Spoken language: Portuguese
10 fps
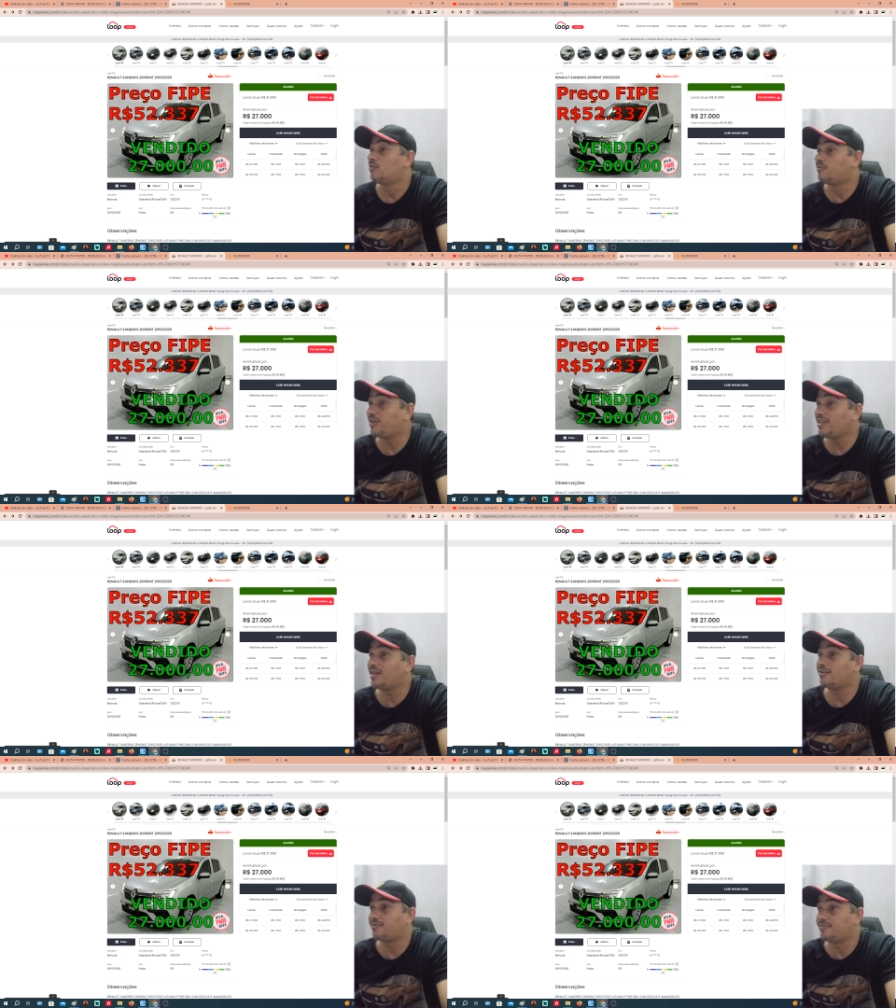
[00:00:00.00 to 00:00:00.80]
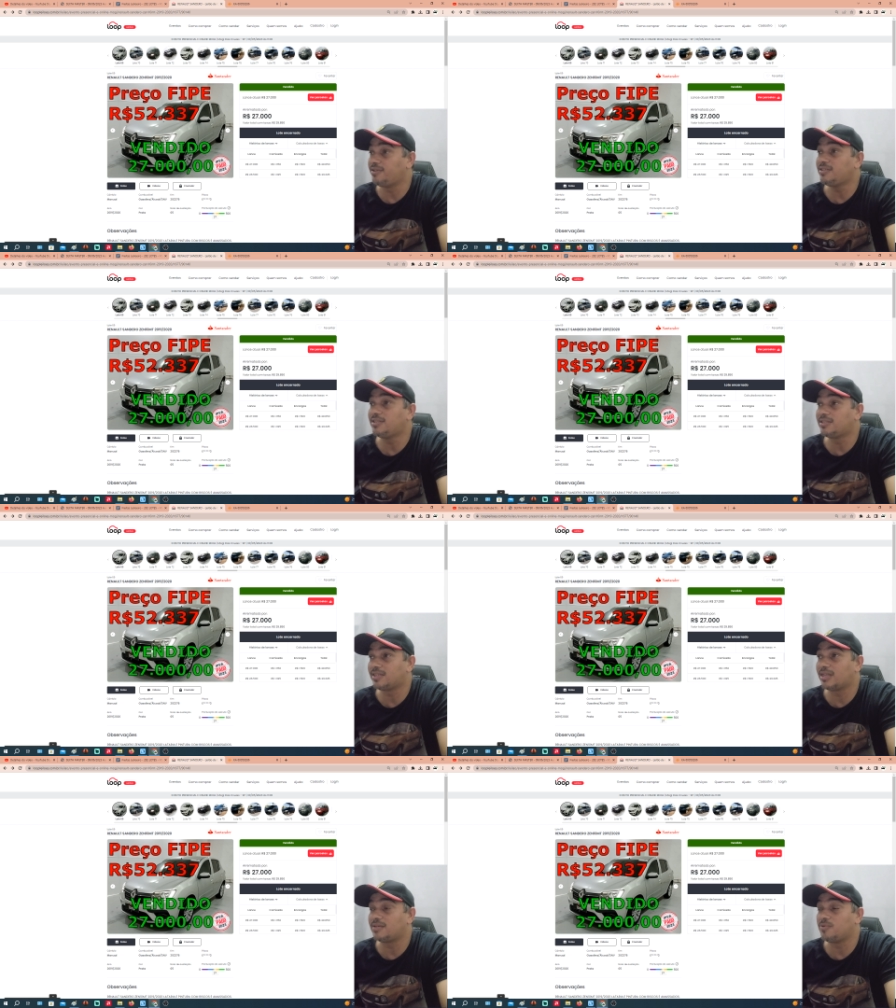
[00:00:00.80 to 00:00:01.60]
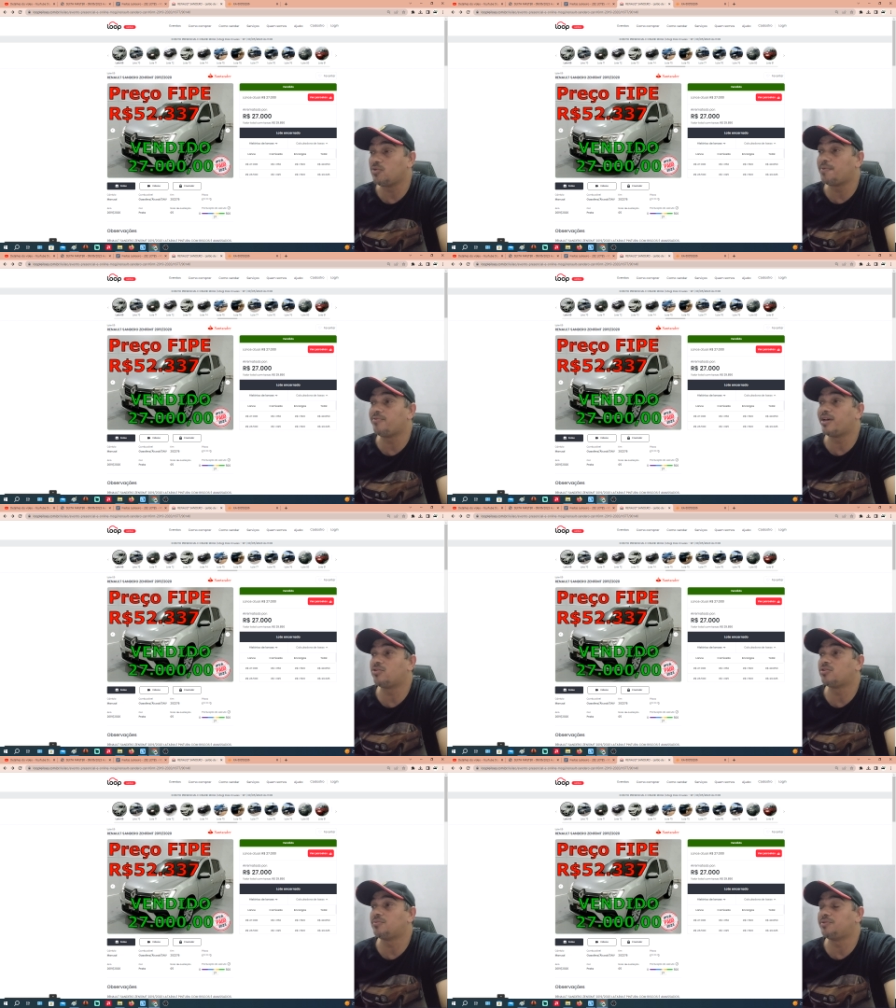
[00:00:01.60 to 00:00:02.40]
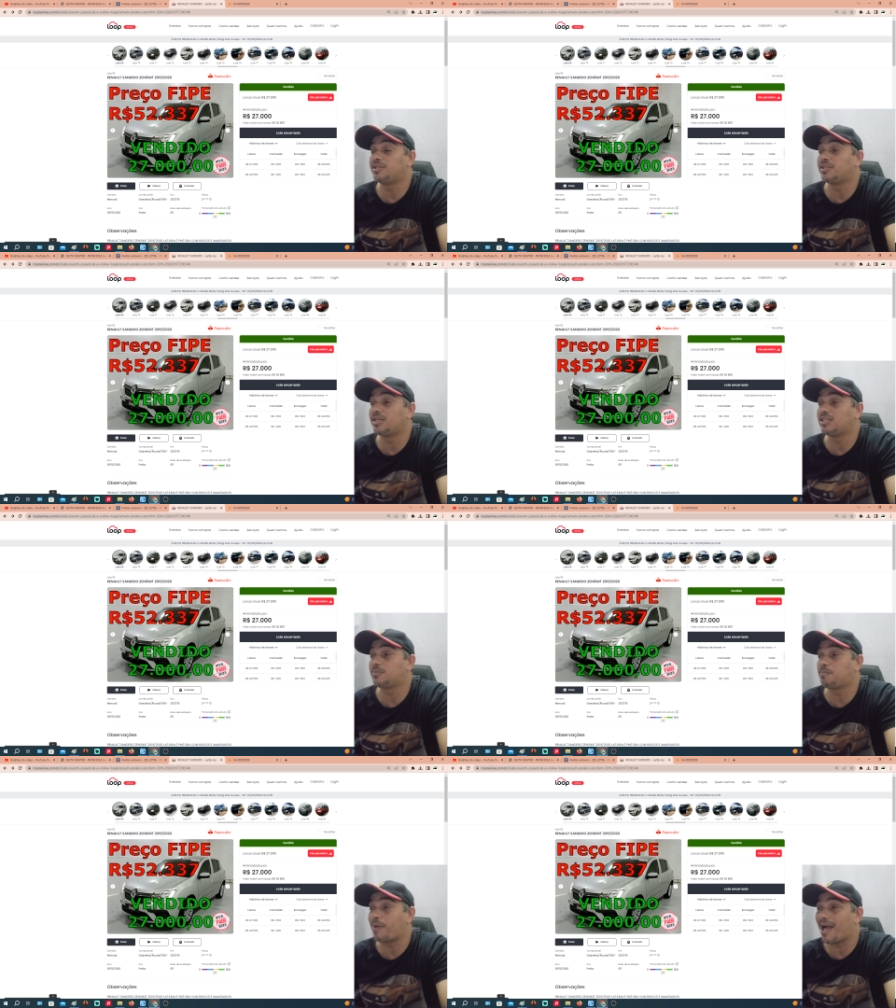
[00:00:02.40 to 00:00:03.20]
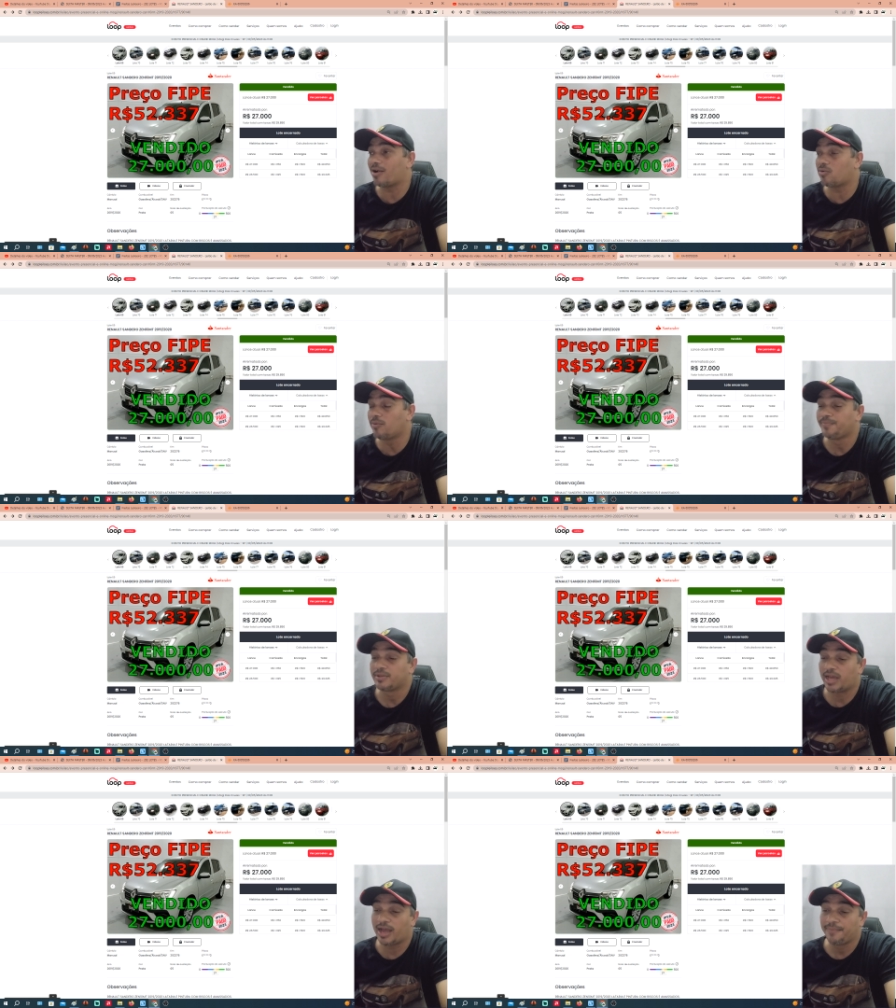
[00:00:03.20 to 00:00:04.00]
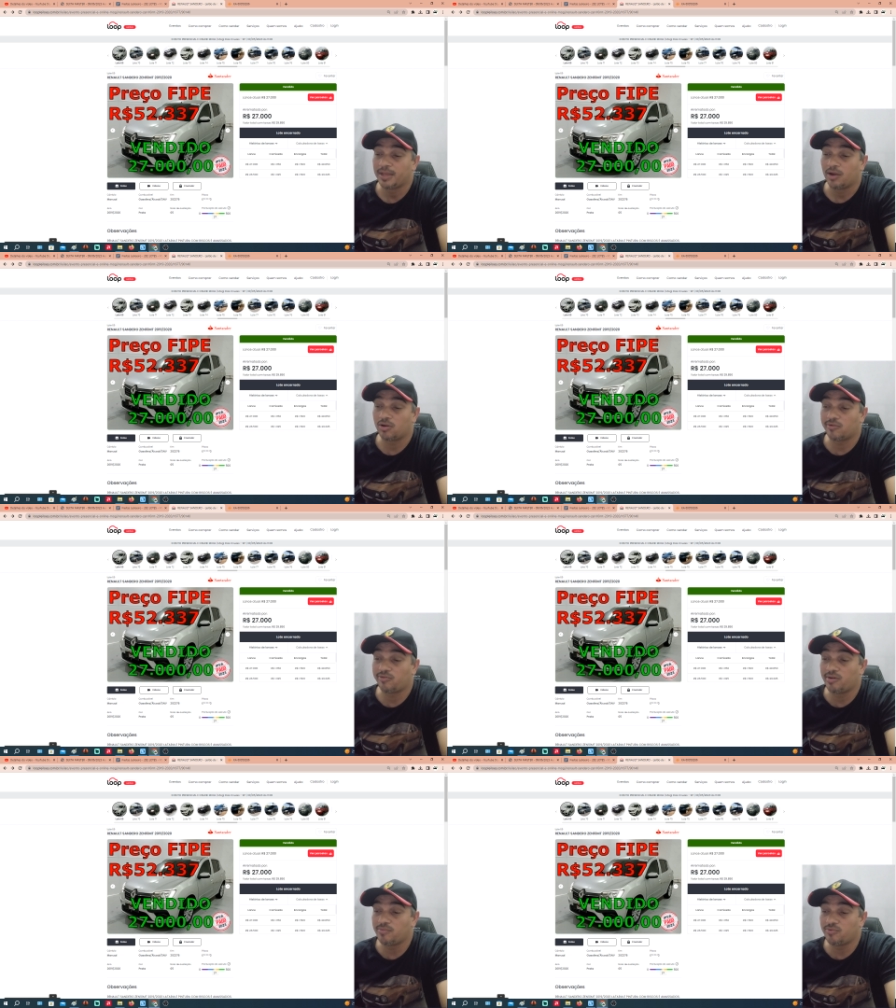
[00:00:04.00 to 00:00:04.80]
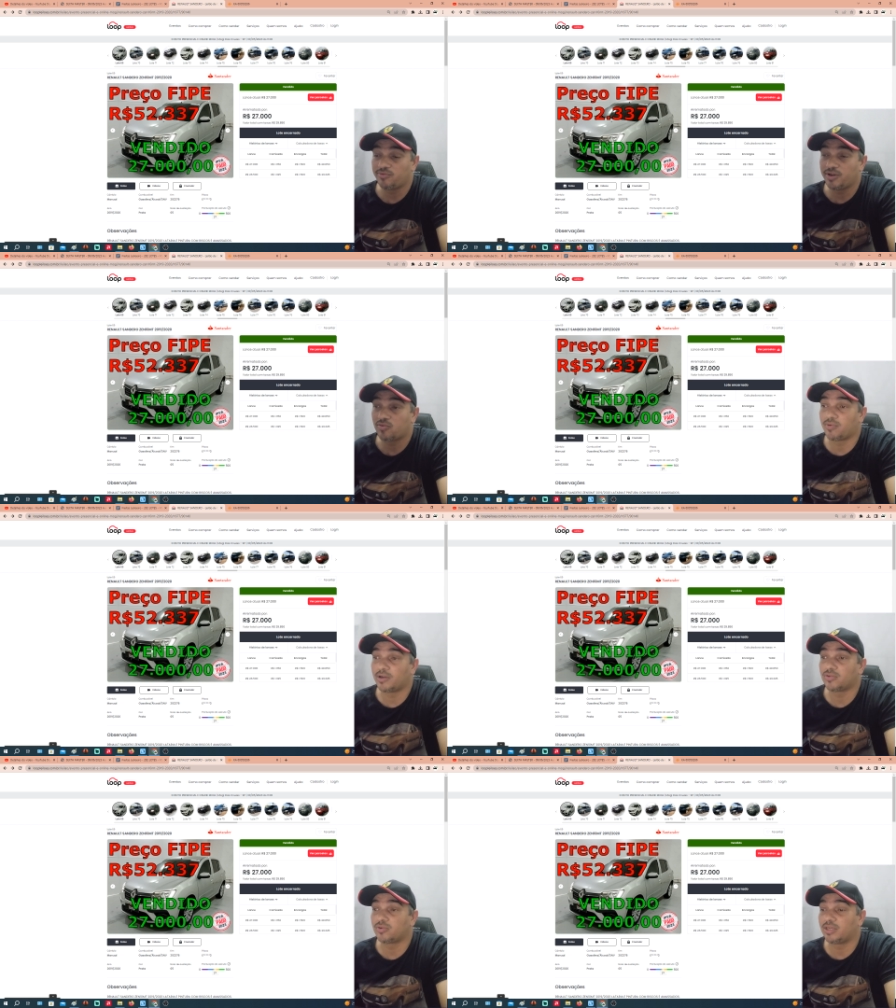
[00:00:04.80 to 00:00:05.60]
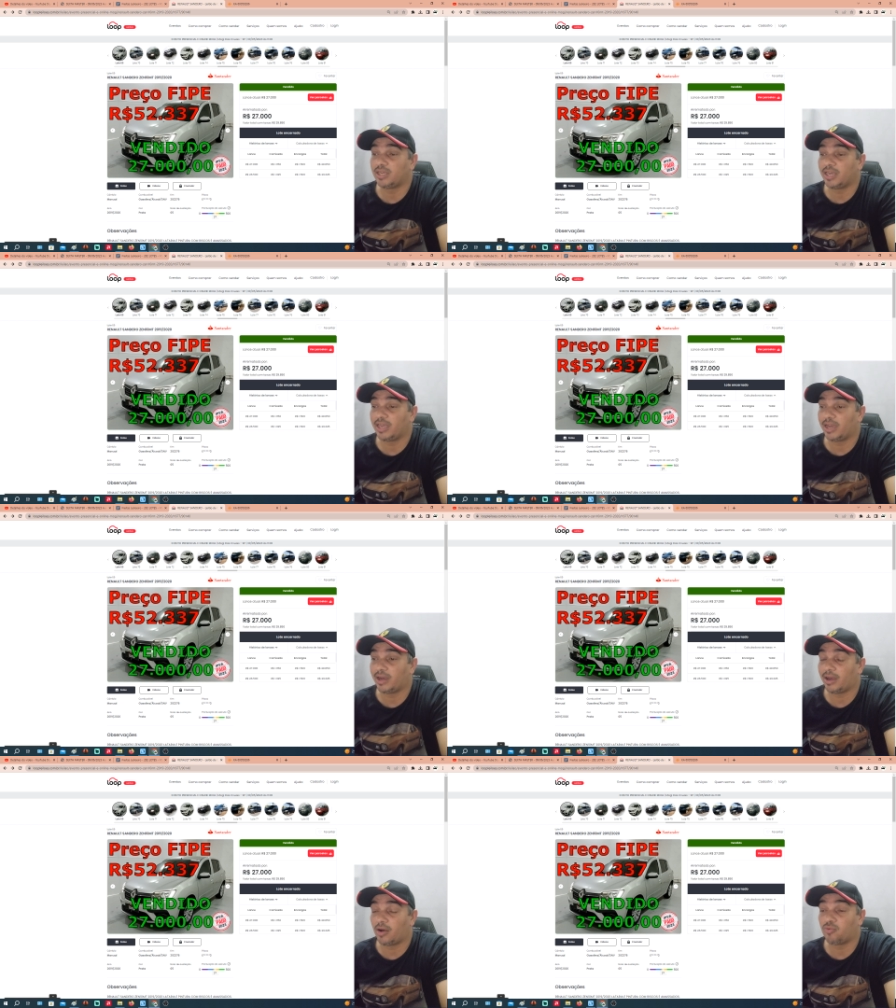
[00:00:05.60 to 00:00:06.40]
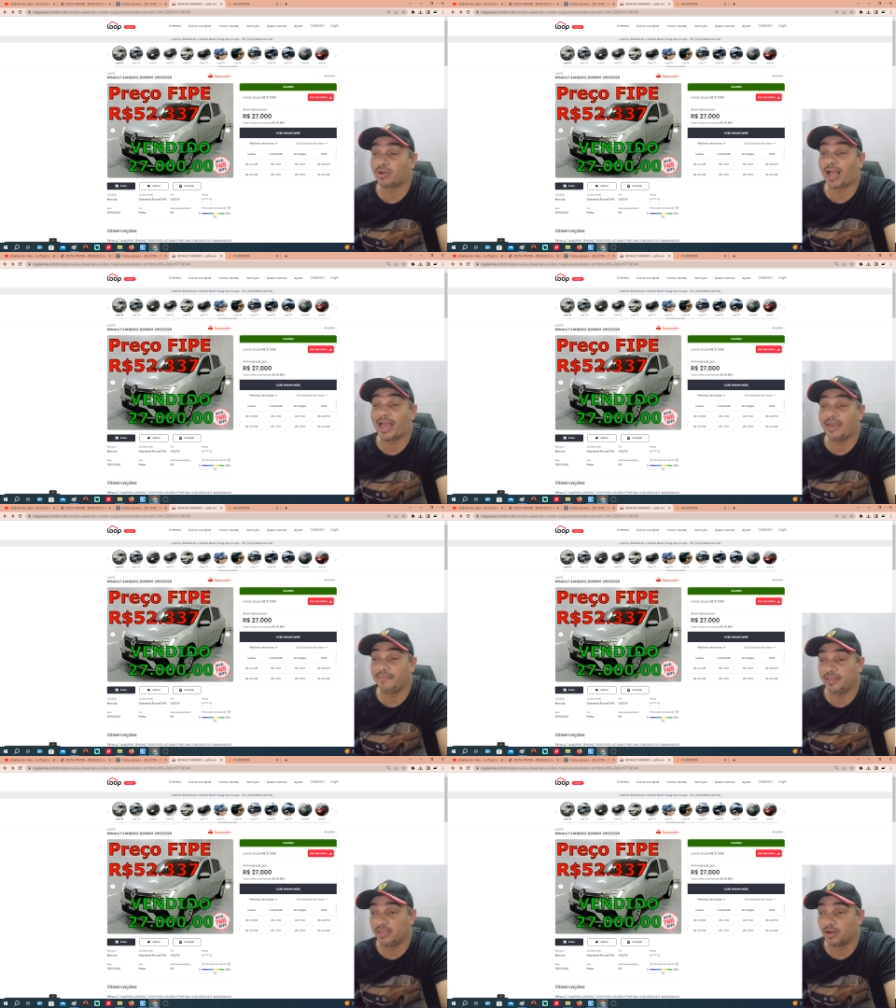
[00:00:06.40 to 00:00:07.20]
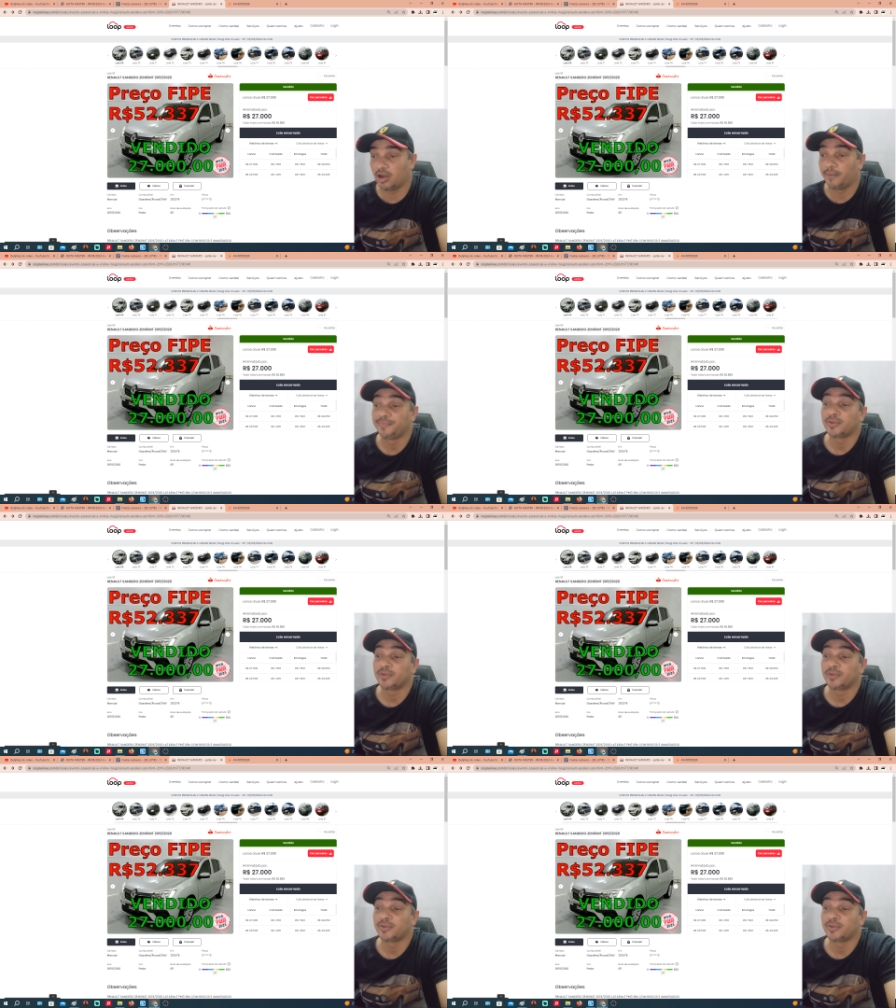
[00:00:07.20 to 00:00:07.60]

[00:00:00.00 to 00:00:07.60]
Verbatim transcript: Venda 27 mil IPVA 2023 pago, tá? Agora vamos ver quanto que é o KM dele, ó.